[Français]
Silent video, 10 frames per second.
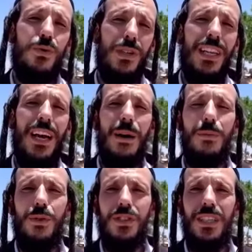ceux qui l'a
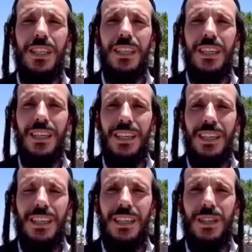rapproché,
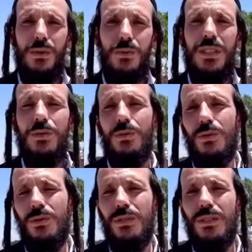lui
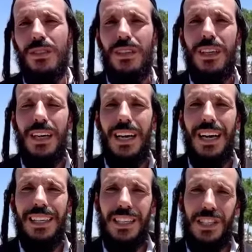sont
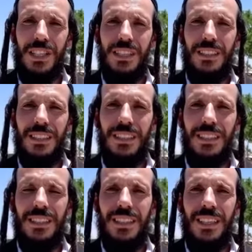rattachés.
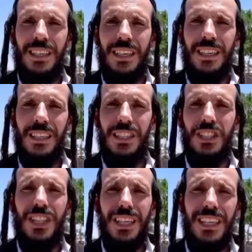
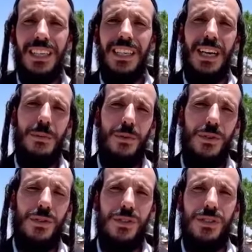Chacun qui
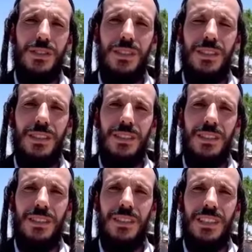rapproche,
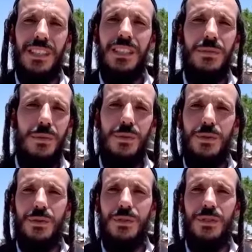qui
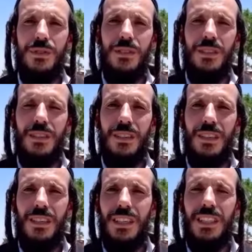diffuse,
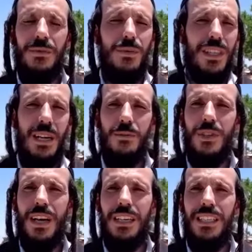qui diffuse
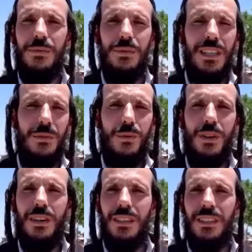l'aïmouna, qui diffuse la
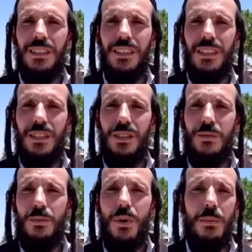foi,
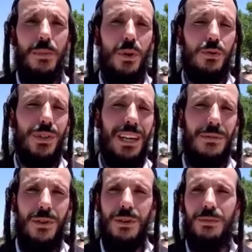peu importe sous quelle
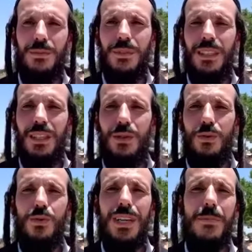forme,
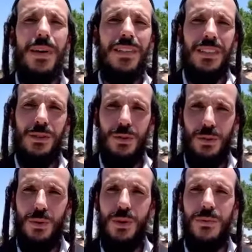toutes les personnes qui se
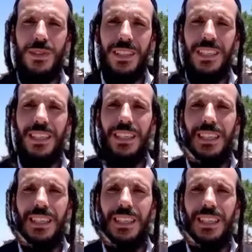seront renforcées